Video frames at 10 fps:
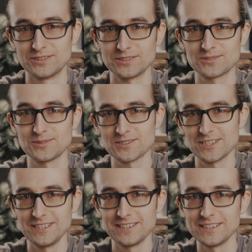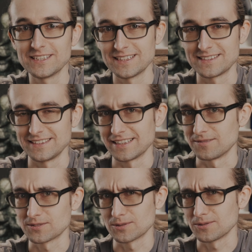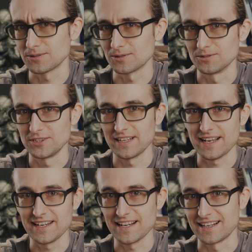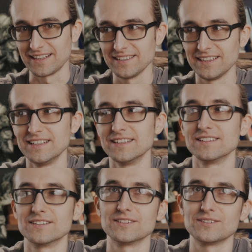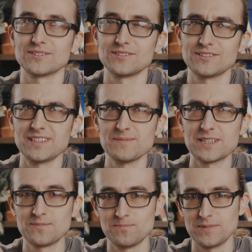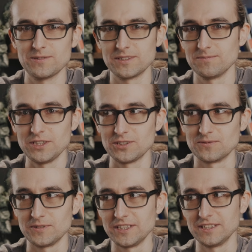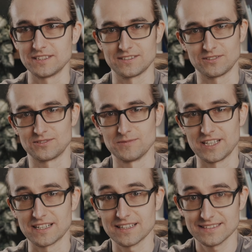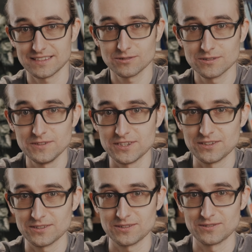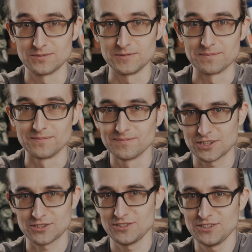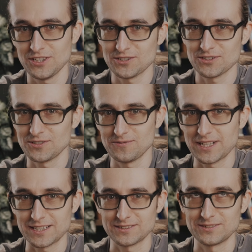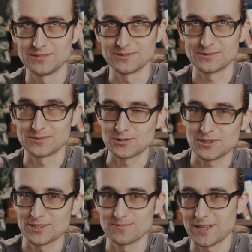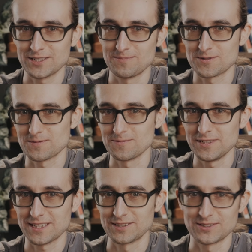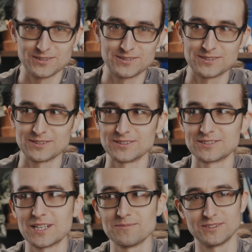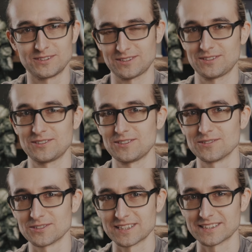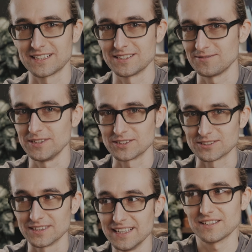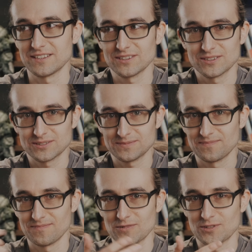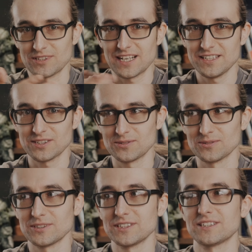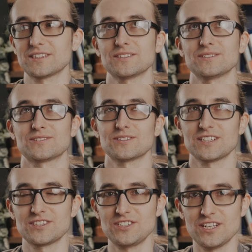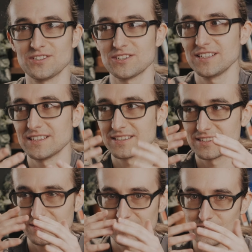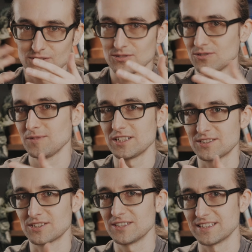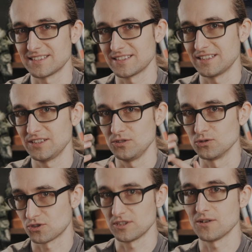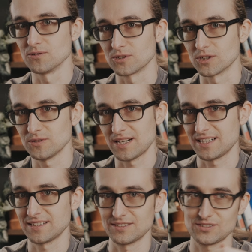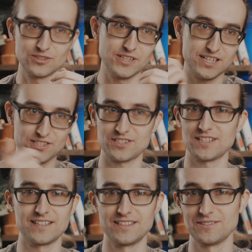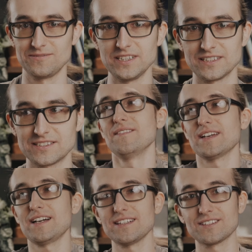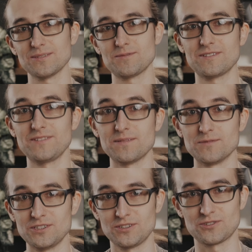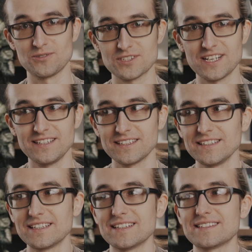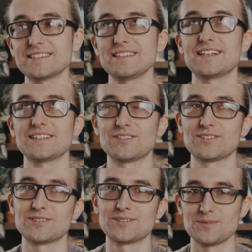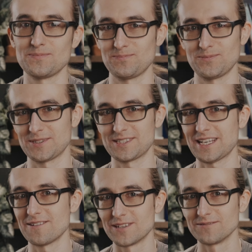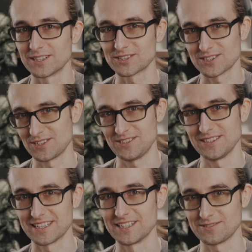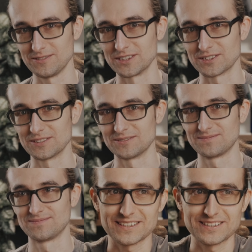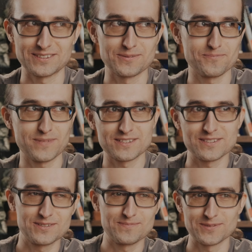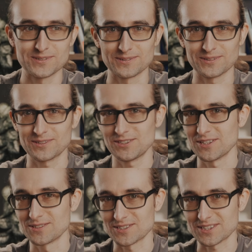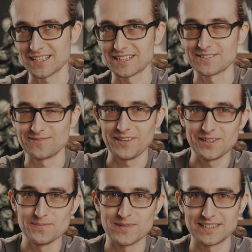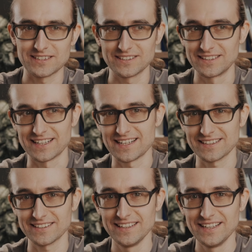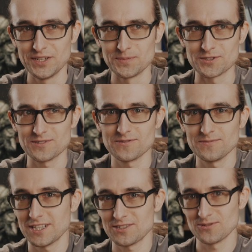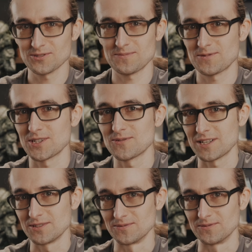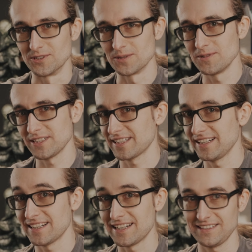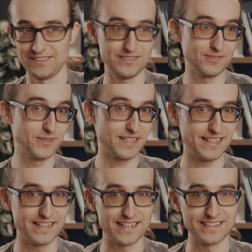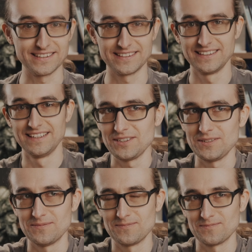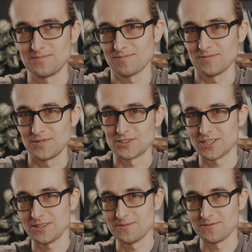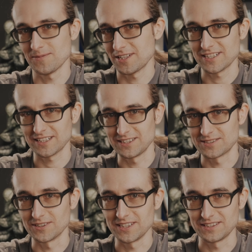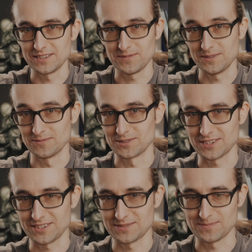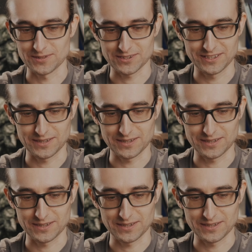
Sztuczna inteligencja, w skrócie AI, E, to temat pełen mitów i niezrozumienia, ale całkowicie to rozumiem. Nasz dzisiejszy świat no, już coraz bardziej przypomina to, co znamy z książek science fiction. Dlatego no, dla niektórych e, coraz ciężej jest zrozumieć, co jest już nauką, a co jeszcze fikcją. A jak dobrze wiemy, sztuczna inteligencja to podstawa większości science fiction. Tak e, patrząc po książkach, filmach, grach, możemy wymieniać dużo przykładów dobrych AI i złych AI. I jeżeli wy macie jakieś swoje typy, możecie spokojnie